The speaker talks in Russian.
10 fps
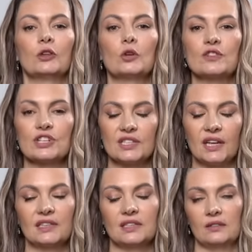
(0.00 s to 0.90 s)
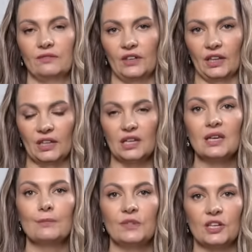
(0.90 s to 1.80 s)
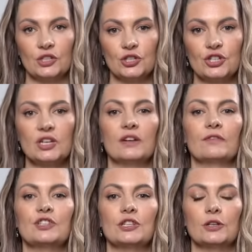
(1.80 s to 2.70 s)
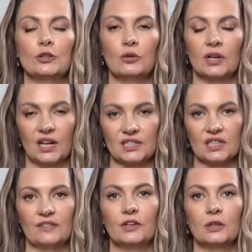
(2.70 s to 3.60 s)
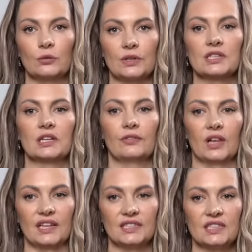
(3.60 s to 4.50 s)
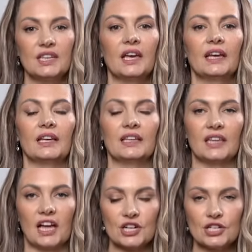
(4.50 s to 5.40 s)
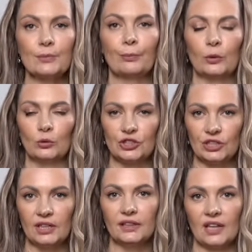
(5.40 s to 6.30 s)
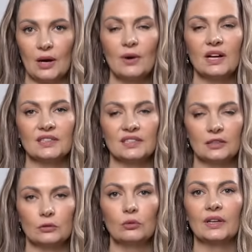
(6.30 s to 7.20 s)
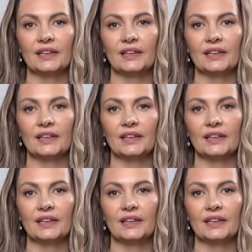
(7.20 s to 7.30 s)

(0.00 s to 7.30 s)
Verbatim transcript: но в XVI веке Медичи в очередной раз вернулись к власти и даже получили там титул